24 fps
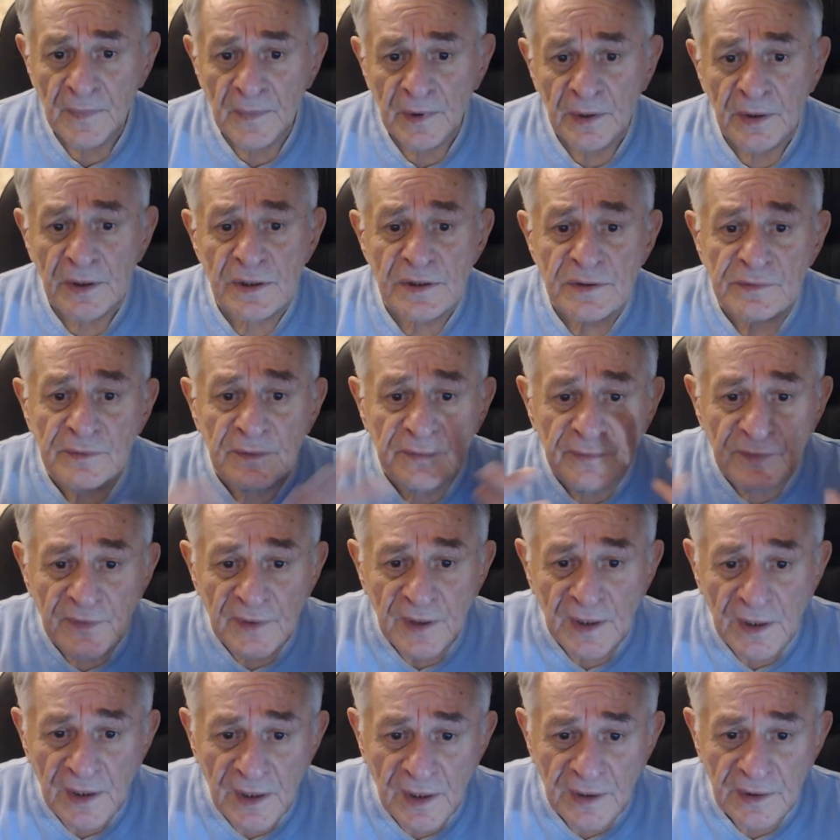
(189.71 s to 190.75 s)

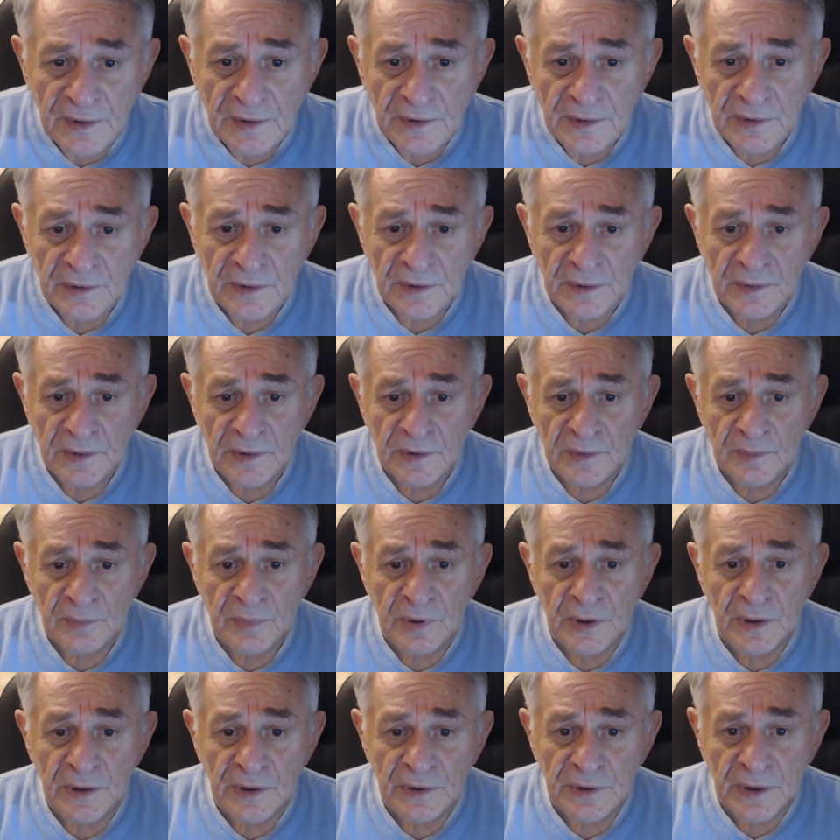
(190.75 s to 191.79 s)
развивали,
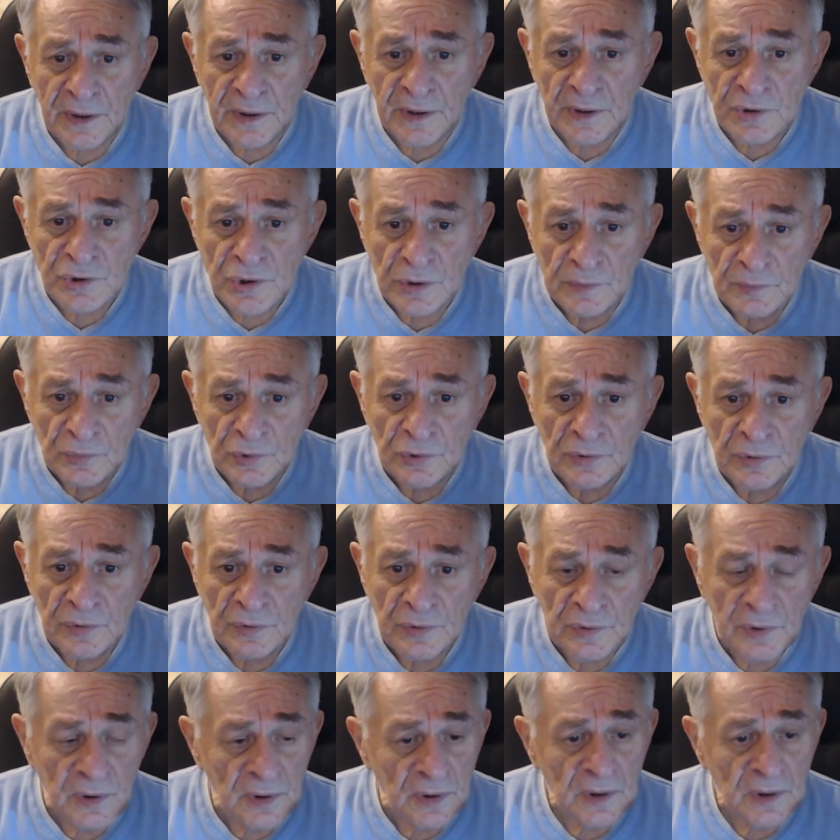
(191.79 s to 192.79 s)
благодаря чему